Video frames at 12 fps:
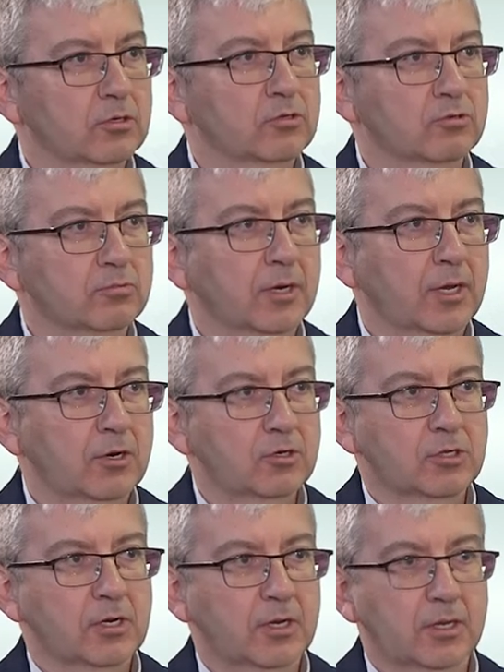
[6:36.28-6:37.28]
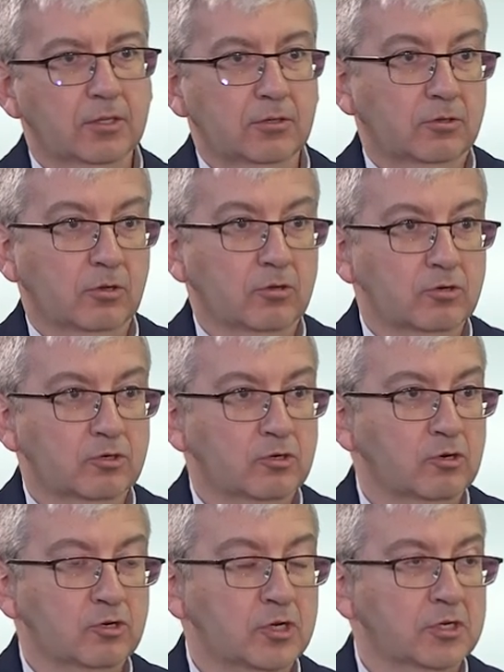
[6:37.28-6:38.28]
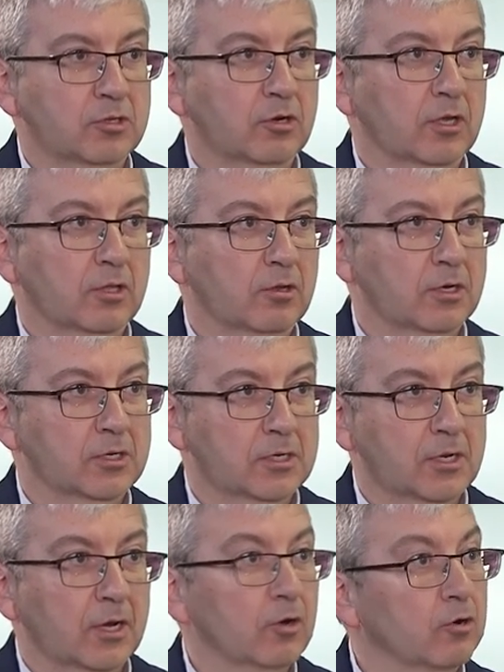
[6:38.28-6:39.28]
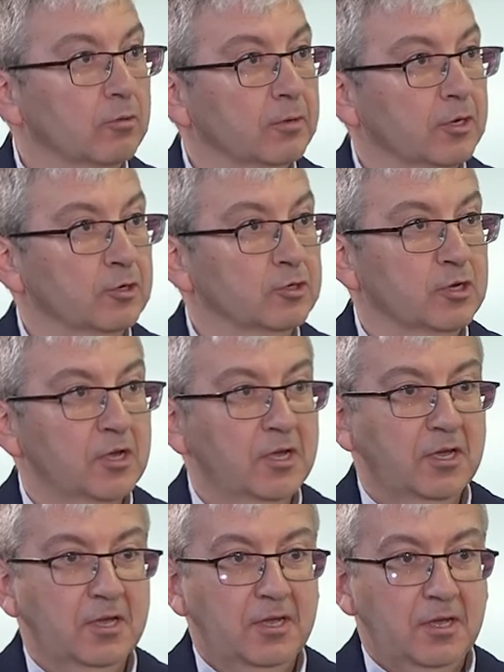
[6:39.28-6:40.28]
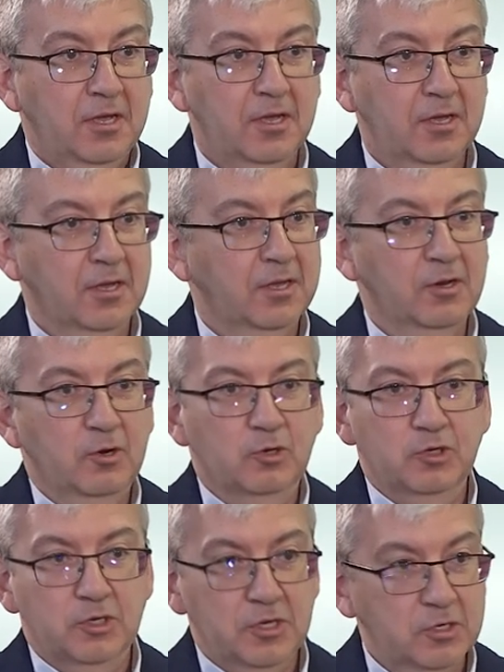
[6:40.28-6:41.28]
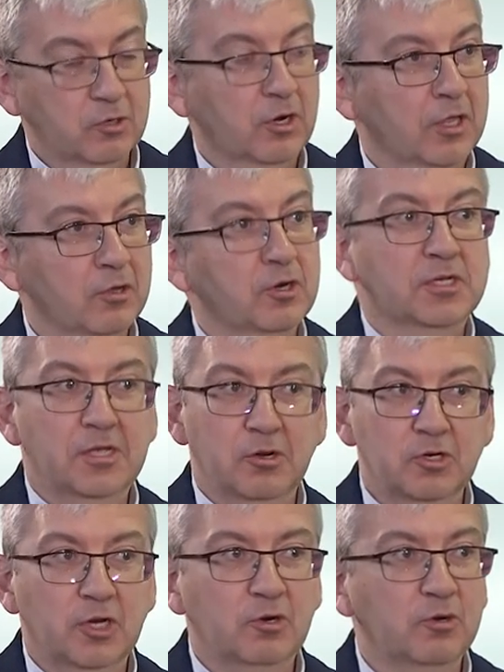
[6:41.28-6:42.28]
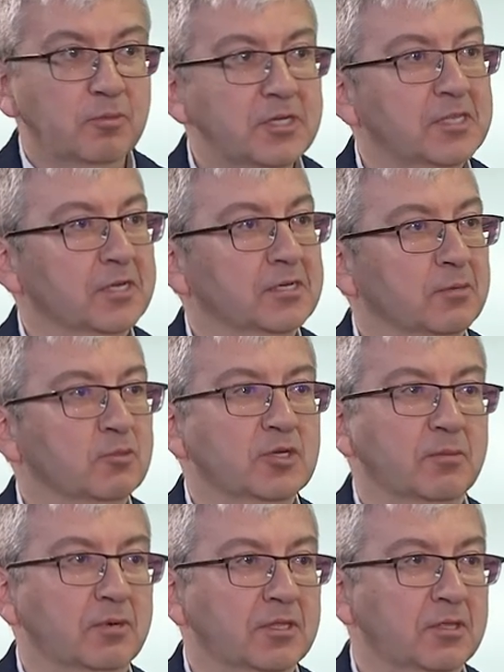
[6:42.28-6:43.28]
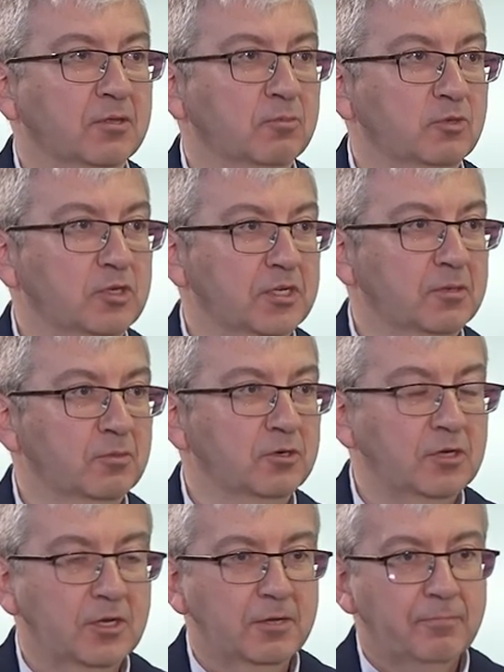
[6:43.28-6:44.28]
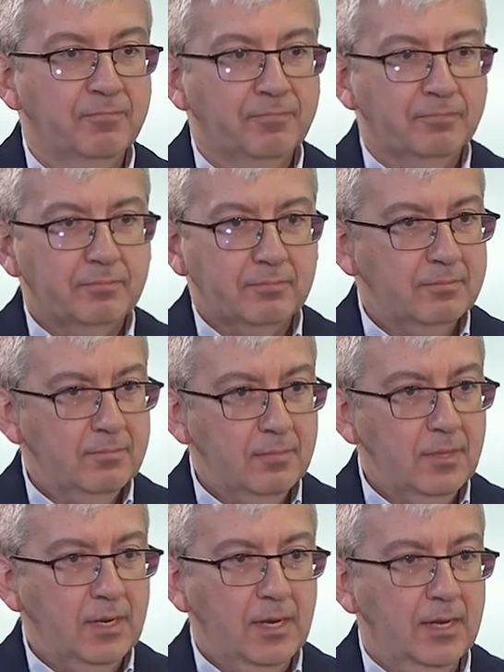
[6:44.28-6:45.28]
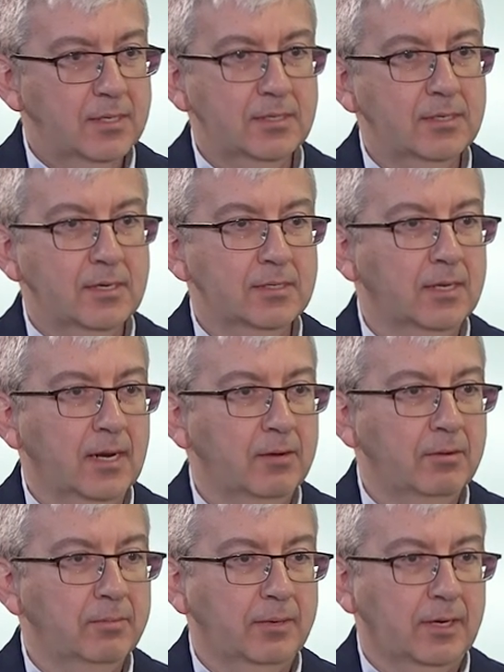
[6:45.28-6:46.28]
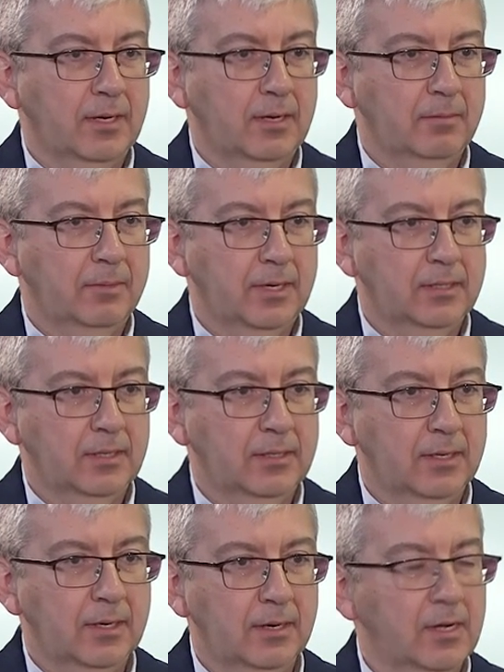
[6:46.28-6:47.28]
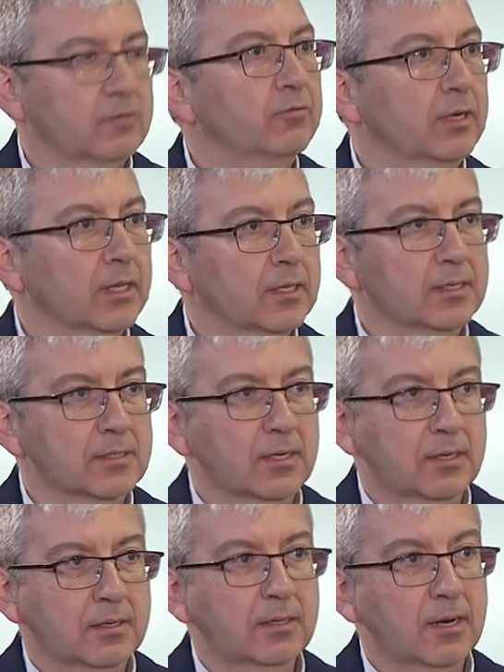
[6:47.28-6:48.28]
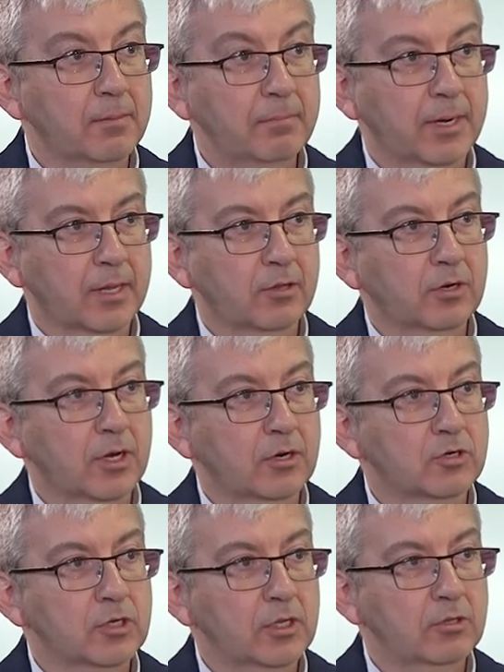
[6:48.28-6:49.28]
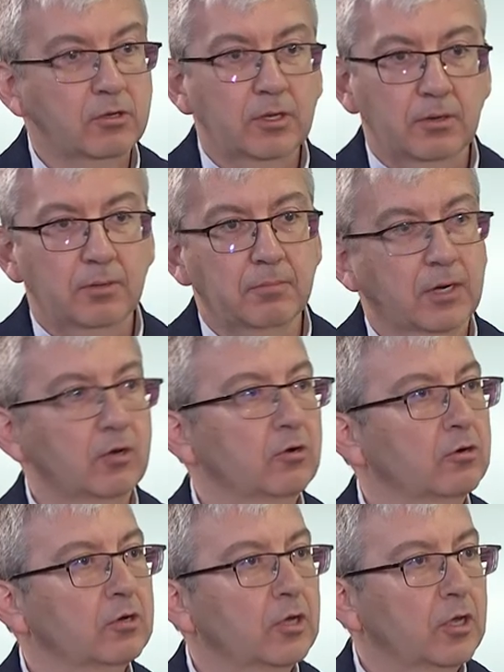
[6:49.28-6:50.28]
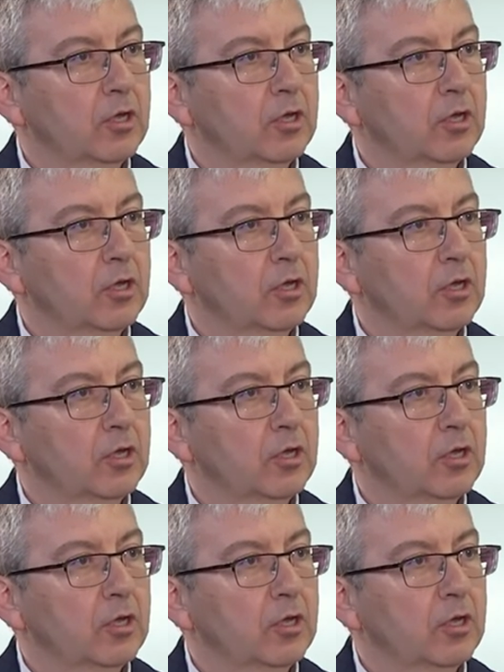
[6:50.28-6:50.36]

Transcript: sus banqueros, del que todos los historiadores económicos eh, los historiadores y los economistas hemos aprendido muchísimo, es, clave para, entender las finanzas del emperador Carlos V y, marcó